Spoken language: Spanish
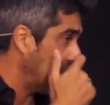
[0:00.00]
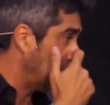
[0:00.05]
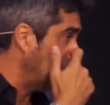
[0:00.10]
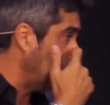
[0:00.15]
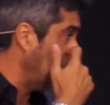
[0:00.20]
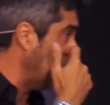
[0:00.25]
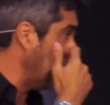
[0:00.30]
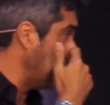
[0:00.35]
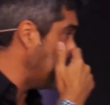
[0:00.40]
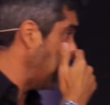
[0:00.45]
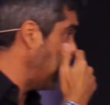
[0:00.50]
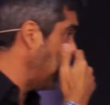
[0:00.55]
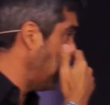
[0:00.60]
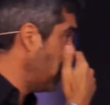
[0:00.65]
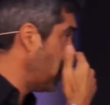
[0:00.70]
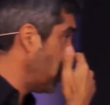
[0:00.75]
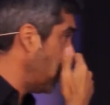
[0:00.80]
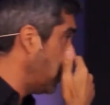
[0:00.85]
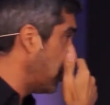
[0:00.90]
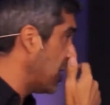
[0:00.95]
y en las iglesias y en
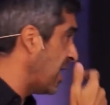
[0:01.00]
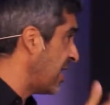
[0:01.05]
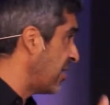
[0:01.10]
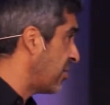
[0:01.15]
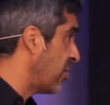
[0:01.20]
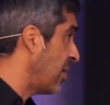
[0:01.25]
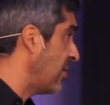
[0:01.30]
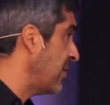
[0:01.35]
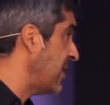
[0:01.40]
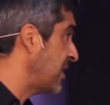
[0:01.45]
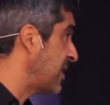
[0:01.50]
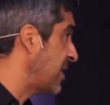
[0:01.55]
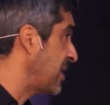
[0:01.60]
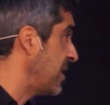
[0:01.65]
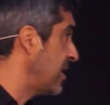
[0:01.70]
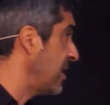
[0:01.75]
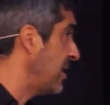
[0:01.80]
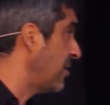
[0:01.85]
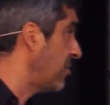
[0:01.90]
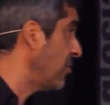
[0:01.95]
muchos lugares todavía se
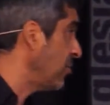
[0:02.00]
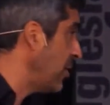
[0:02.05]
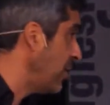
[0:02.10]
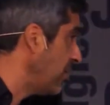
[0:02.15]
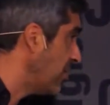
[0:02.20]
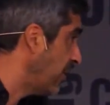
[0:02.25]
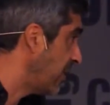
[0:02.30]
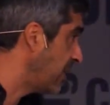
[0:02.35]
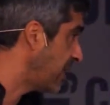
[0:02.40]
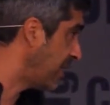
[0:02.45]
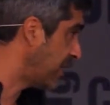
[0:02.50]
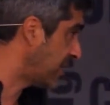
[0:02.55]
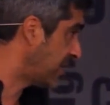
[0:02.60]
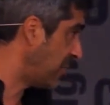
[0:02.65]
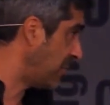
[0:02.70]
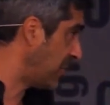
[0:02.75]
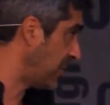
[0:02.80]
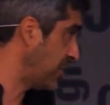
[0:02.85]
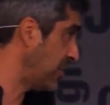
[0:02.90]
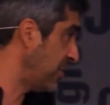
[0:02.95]
sigue discutiendo a ver quién es
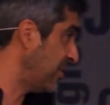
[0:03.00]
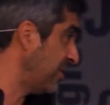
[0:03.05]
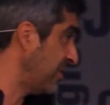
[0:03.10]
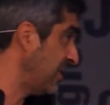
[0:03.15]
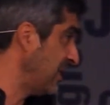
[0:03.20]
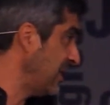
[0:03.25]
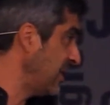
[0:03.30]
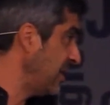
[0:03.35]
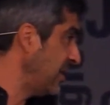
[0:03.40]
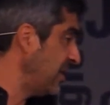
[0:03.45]
el mayor.